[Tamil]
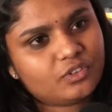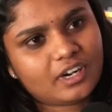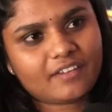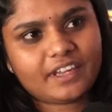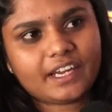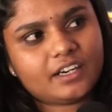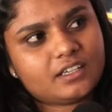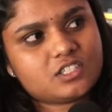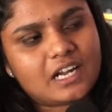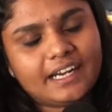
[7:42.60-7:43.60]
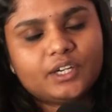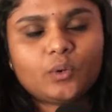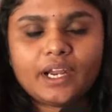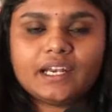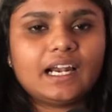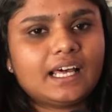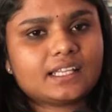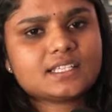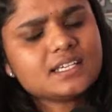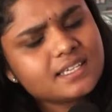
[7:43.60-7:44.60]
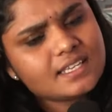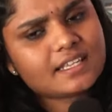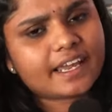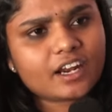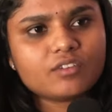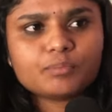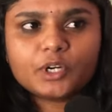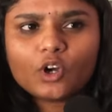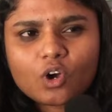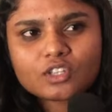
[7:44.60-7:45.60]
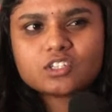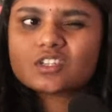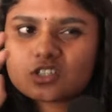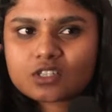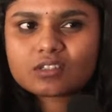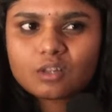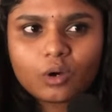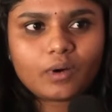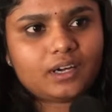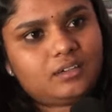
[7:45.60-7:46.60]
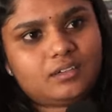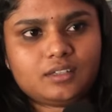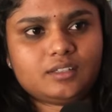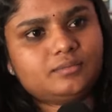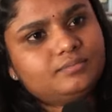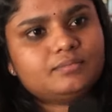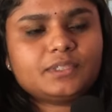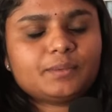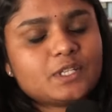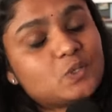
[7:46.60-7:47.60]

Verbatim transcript: ஃபுல்லாகவே ஸ்டார்டிங் டு என் நல்லா இருந்துச்சு செகண்ட் ஆஃப் மட்டும் கொஞ்சம் கொஞ்சம் ஸ்லோவாக மற்றபடி